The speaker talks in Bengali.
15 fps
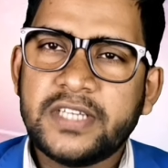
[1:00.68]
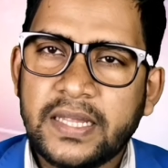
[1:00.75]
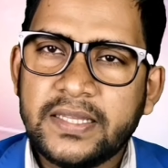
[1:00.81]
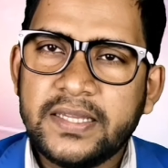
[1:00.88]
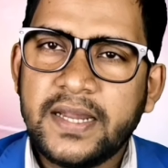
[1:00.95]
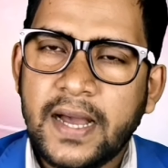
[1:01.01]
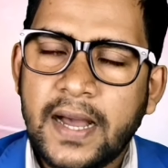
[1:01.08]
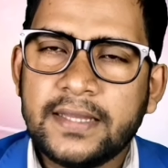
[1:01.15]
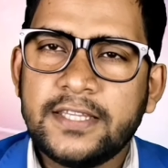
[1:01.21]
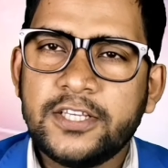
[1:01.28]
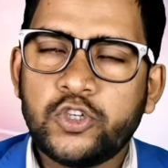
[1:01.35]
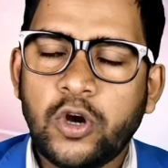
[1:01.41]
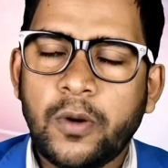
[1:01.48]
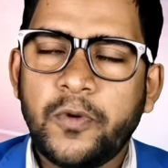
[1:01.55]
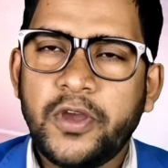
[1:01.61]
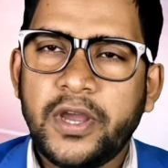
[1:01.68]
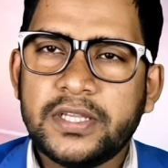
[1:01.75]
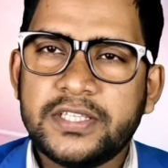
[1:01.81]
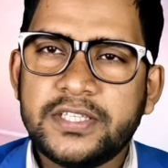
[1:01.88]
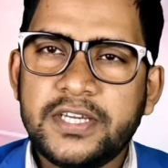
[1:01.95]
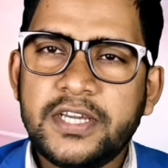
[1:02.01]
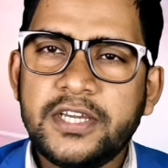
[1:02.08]
যাদের হাতে সময়
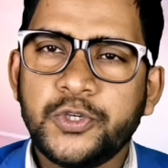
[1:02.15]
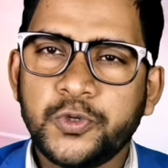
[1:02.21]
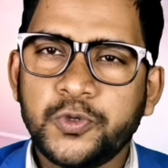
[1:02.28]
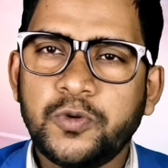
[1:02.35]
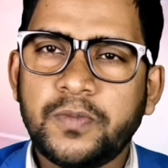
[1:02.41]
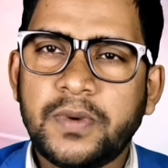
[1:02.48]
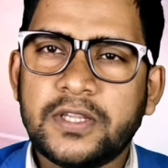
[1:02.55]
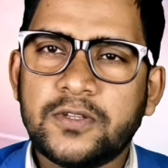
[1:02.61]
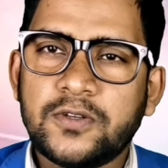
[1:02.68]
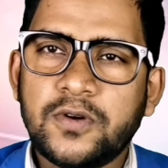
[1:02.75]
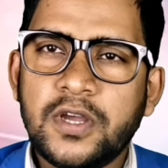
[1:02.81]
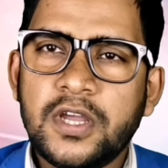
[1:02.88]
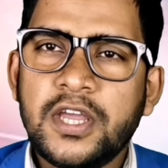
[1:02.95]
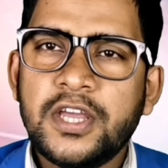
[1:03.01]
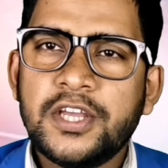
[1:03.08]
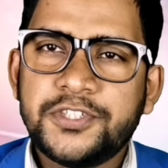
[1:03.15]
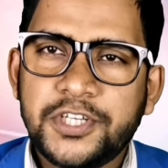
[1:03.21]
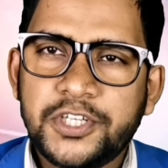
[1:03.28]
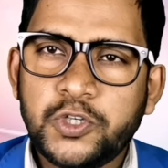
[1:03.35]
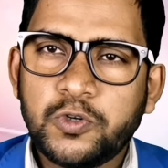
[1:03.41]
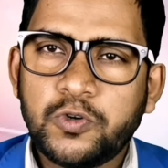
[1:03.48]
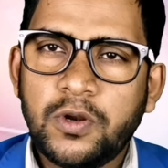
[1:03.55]
আছে শুধুমাত্র
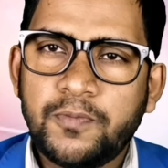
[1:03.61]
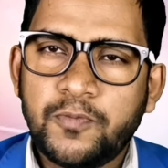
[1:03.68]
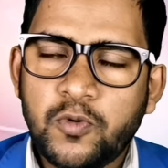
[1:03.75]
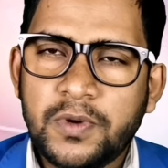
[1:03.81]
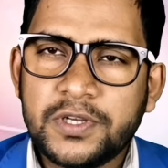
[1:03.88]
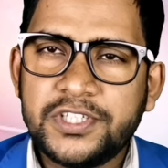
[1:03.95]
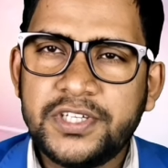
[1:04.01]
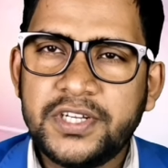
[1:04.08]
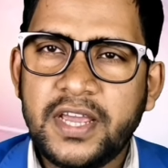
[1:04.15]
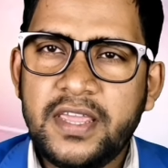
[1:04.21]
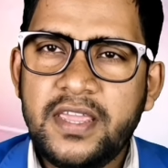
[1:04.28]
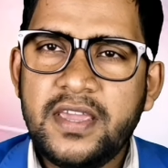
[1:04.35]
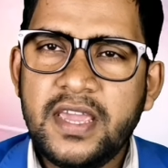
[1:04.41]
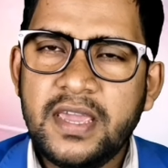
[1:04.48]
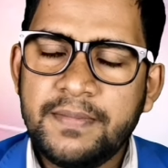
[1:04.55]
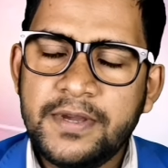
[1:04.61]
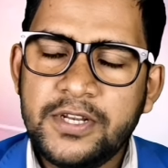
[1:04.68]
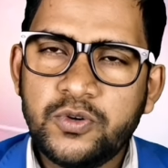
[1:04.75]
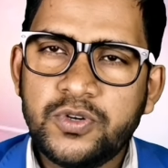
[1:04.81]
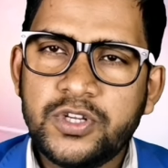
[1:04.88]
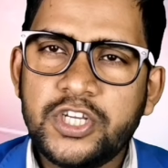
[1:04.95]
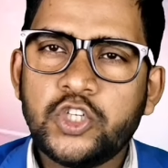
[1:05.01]
সে সকল প্রবাসীরাই এই
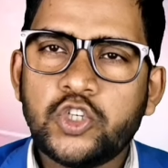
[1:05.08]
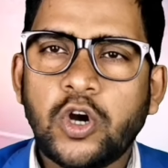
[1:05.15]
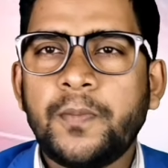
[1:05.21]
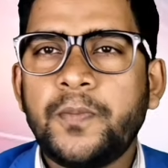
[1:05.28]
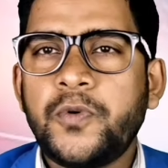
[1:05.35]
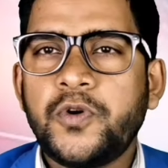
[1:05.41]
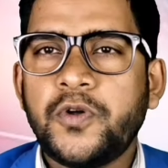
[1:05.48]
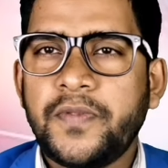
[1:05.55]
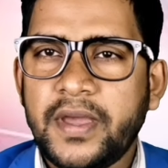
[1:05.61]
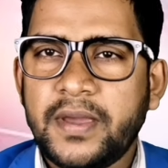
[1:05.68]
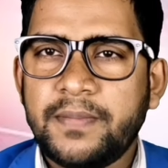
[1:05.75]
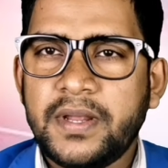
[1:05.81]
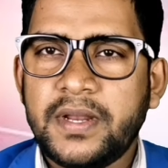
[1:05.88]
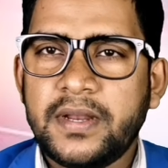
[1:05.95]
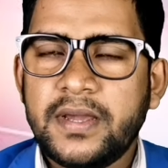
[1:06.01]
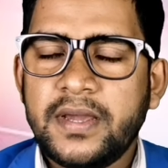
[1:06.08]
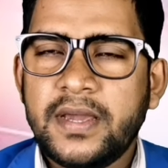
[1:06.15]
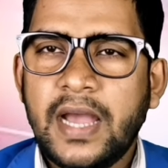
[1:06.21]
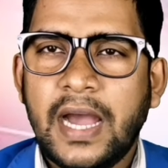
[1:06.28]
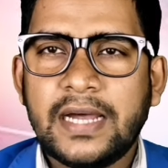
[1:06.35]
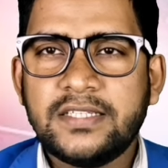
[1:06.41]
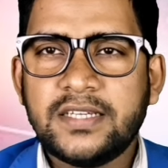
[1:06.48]
ভিডিওটি সম্পূর্ণ দেখবেন
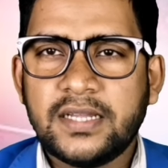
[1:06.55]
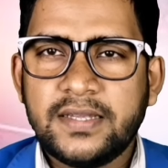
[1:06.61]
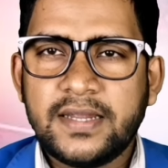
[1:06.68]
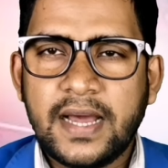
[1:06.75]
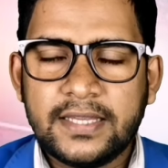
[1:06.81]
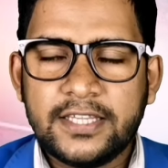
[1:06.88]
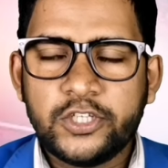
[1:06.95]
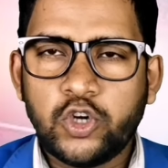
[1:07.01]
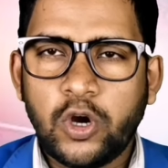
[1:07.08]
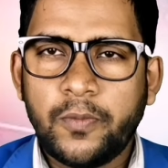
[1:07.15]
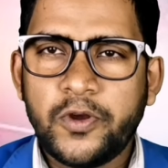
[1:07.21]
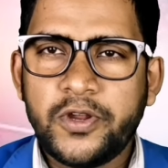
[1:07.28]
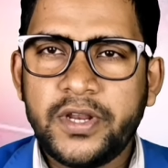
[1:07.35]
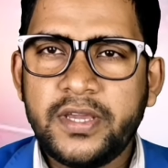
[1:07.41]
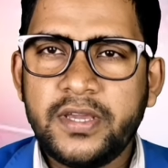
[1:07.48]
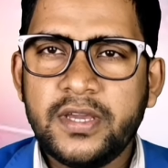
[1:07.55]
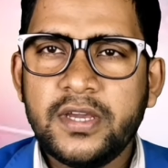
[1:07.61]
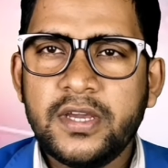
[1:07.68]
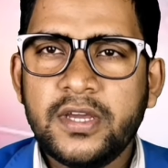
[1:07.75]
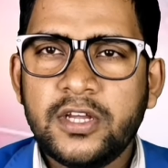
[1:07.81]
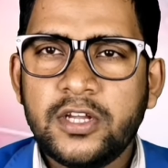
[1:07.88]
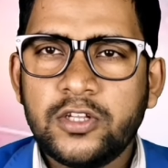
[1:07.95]
আর যাদের হাতে সময় নেই
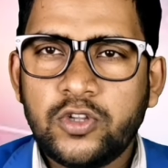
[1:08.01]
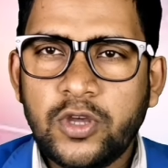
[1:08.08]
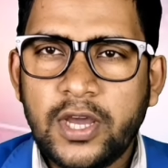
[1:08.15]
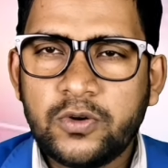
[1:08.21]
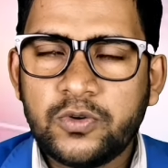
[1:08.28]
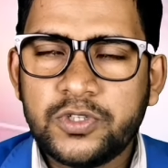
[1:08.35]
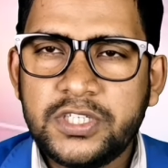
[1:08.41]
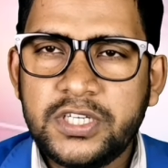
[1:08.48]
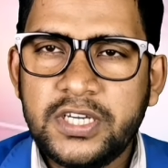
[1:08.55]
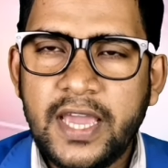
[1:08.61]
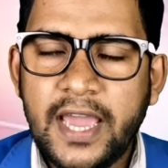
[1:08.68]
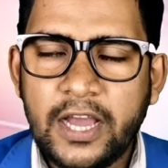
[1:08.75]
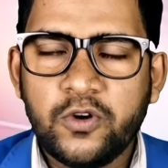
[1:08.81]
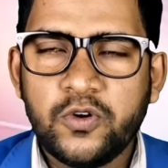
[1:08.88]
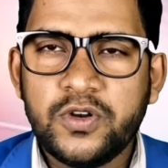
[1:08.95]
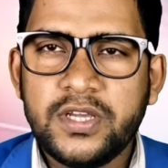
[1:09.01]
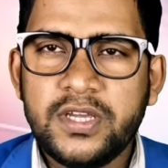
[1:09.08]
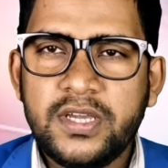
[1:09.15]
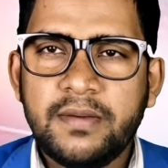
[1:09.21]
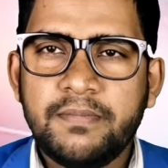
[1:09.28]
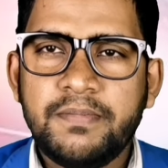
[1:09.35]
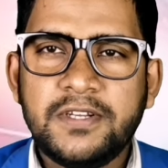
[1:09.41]
দয়া করছি এখনই
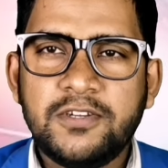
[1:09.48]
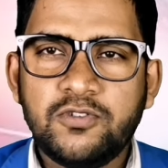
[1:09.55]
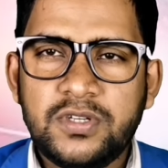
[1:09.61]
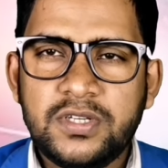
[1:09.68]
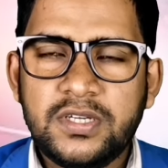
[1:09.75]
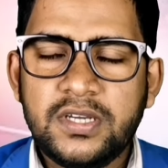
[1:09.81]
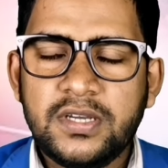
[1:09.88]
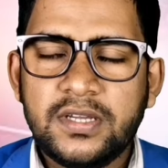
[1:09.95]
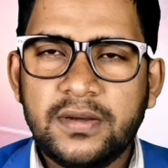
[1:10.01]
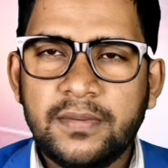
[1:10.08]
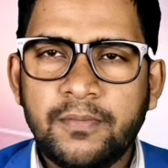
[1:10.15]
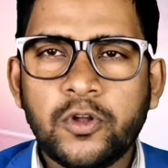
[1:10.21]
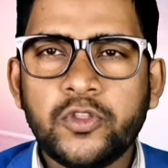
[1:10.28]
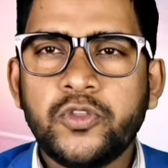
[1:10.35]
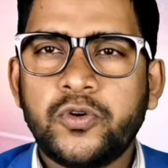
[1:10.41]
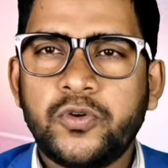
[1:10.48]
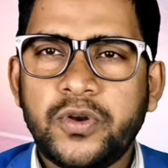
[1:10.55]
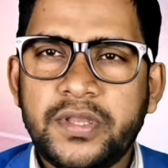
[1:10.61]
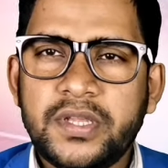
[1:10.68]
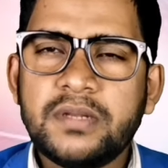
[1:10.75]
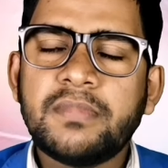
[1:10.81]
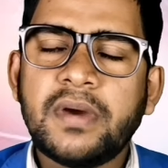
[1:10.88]
ভিডিওটি বন্ধ
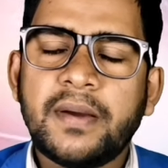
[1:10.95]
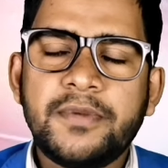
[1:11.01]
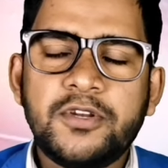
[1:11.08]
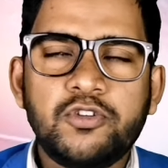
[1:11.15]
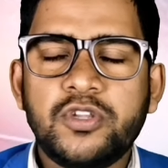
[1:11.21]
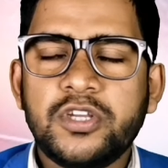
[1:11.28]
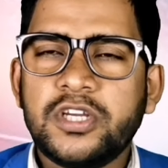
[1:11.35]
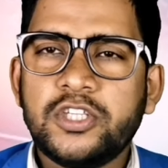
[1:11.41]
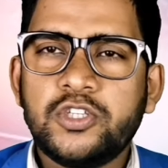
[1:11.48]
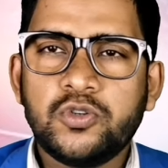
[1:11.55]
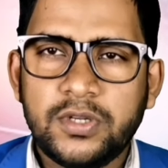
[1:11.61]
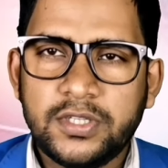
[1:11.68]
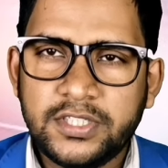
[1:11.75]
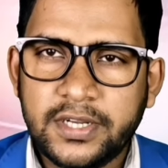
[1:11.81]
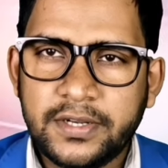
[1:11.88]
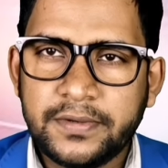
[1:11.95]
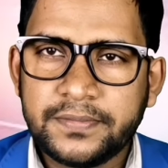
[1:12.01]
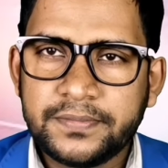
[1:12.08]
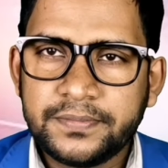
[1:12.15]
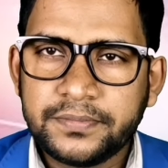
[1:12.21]
করে দিন বা ভিডিও থেকে চলে যান